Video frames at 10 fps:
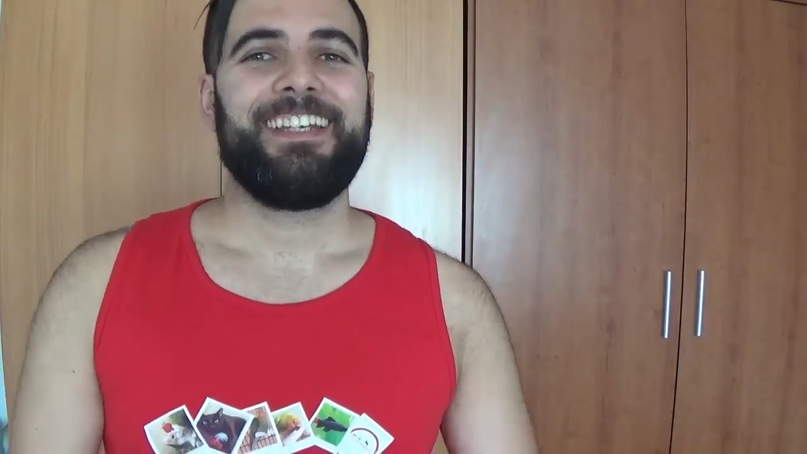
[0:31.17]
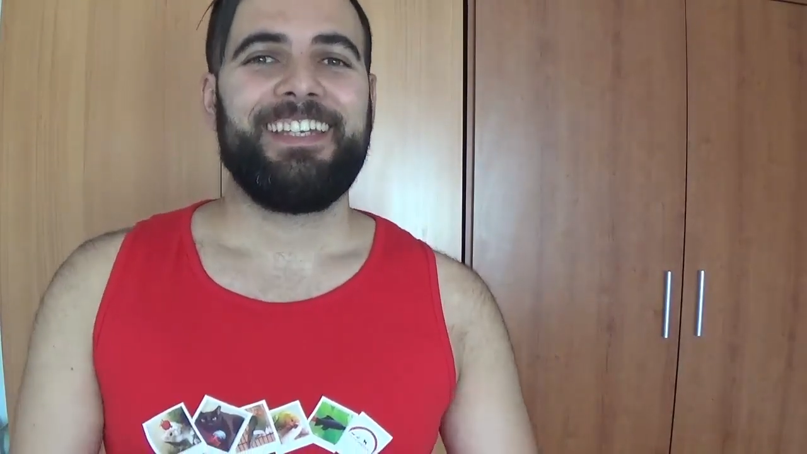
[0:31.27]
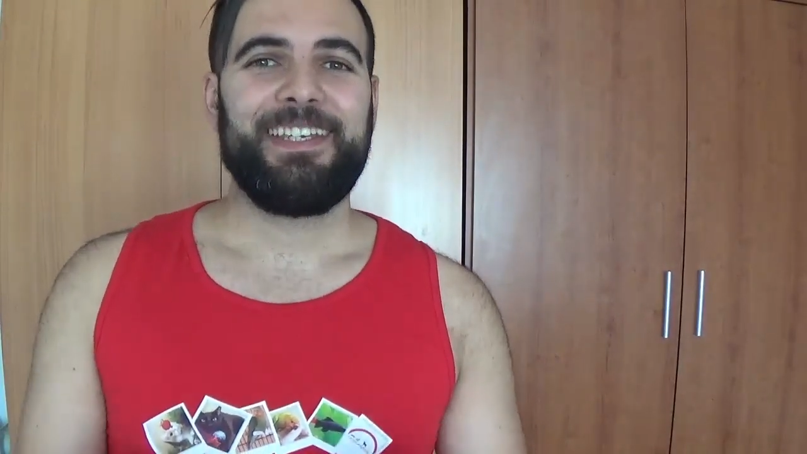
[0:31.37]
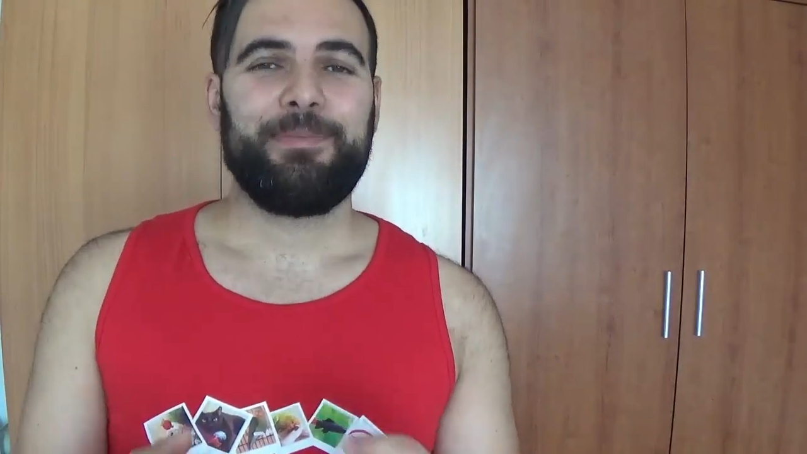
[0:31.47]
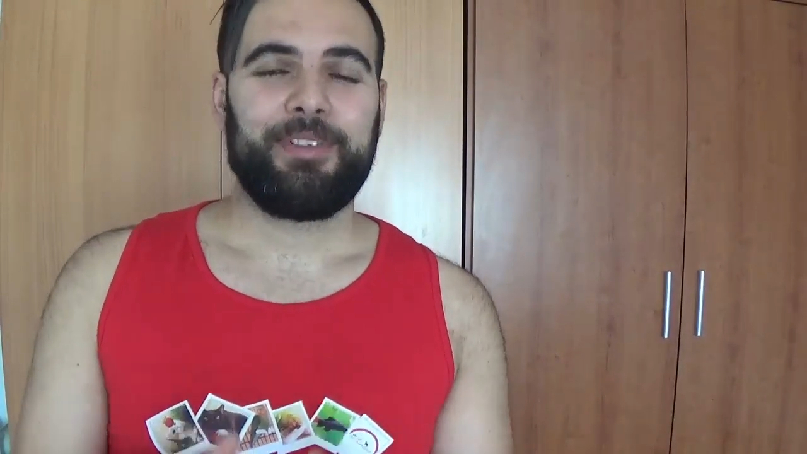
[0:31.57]

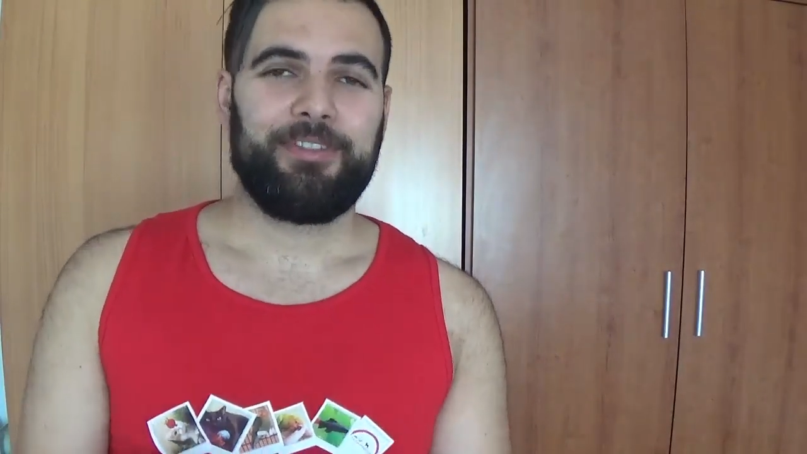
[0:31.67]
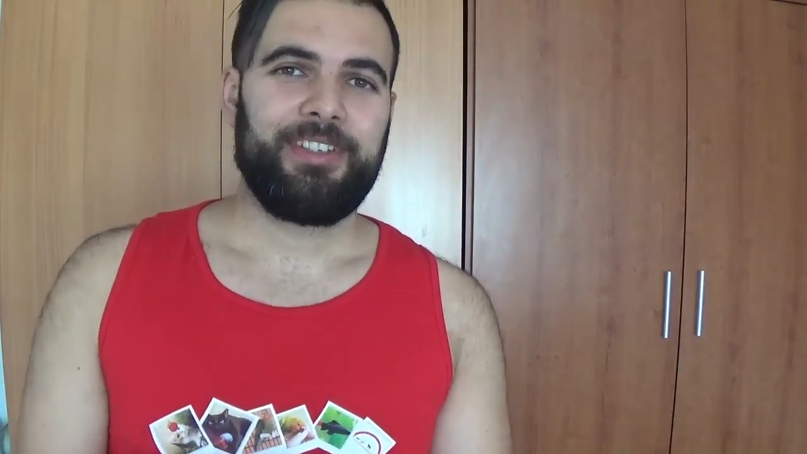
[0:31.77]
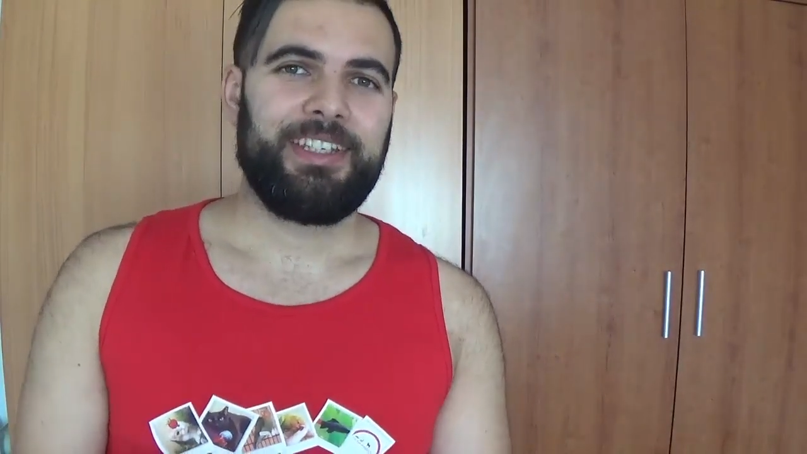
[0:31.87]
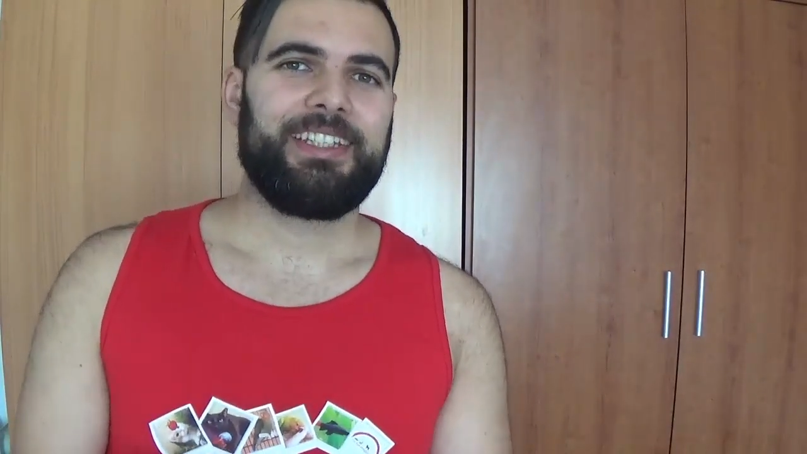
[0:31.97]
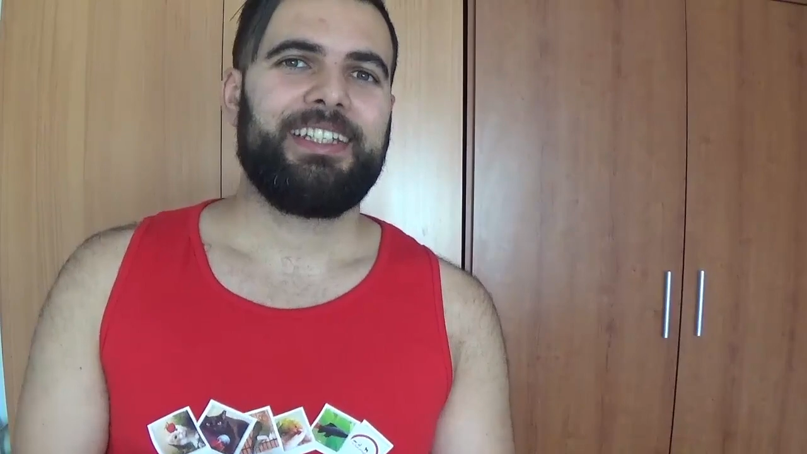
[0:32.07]
Y por
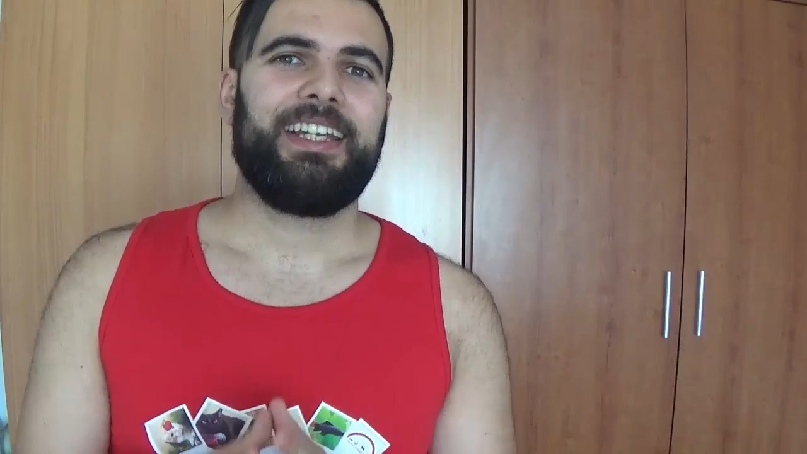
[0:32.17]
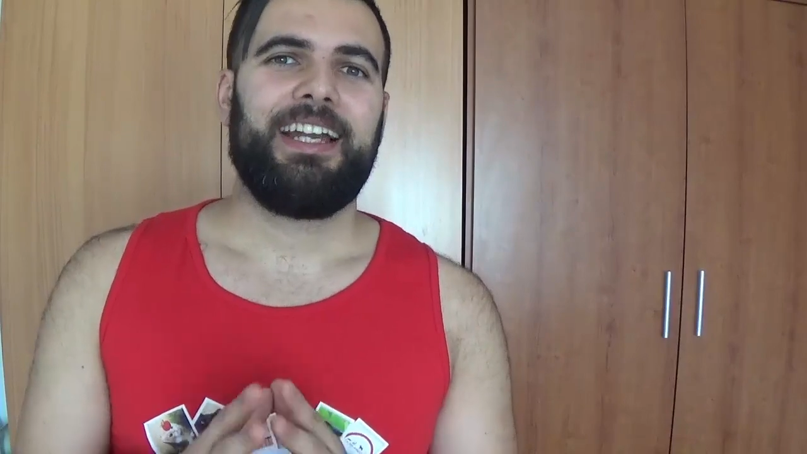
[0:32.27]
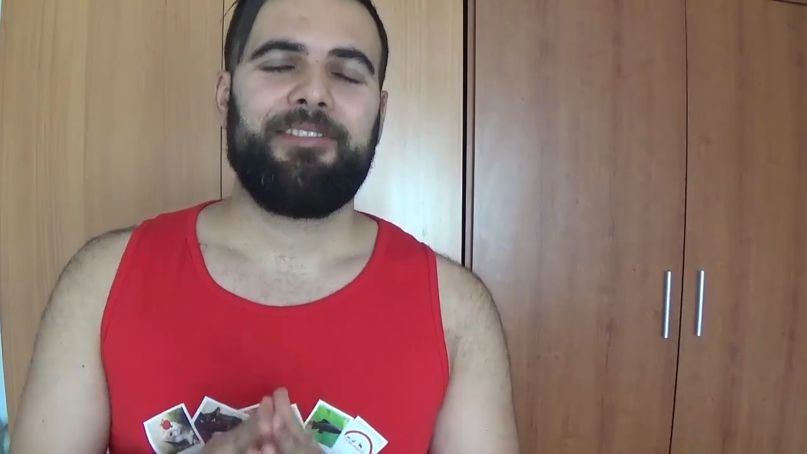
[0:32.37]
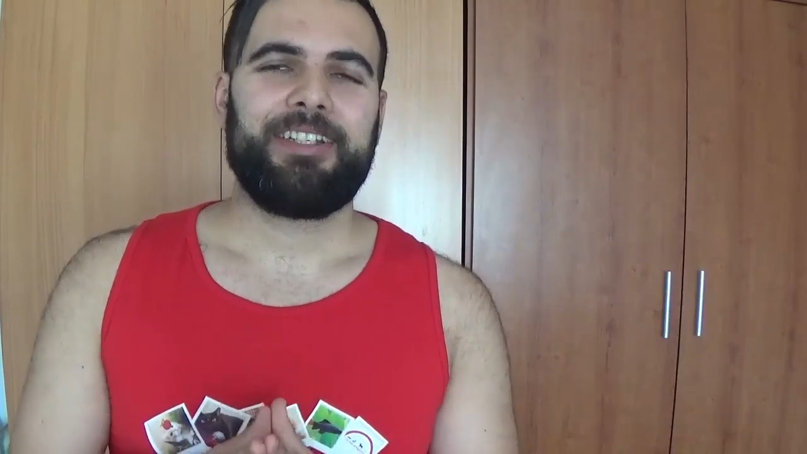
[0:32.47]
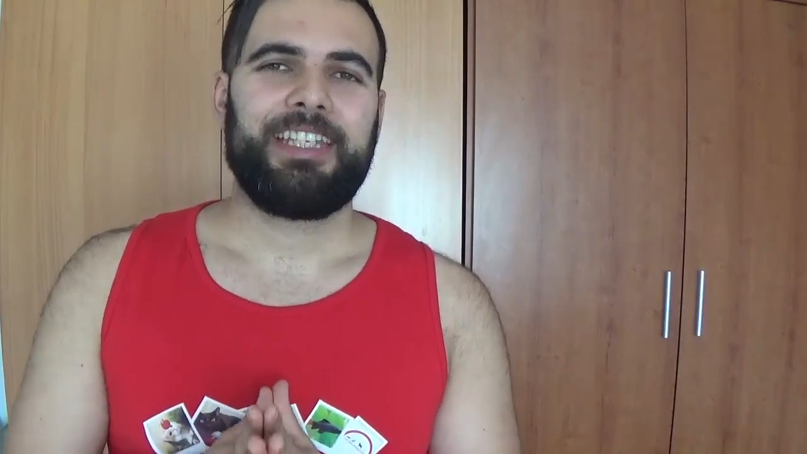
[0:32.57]
fin,
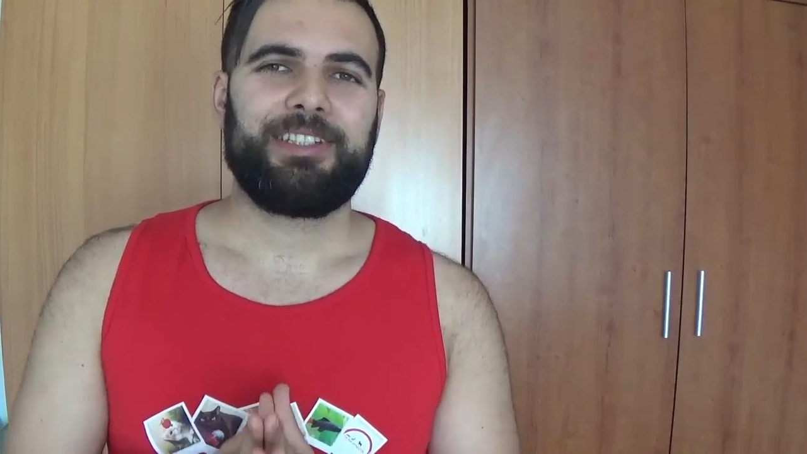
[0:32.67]
a ver si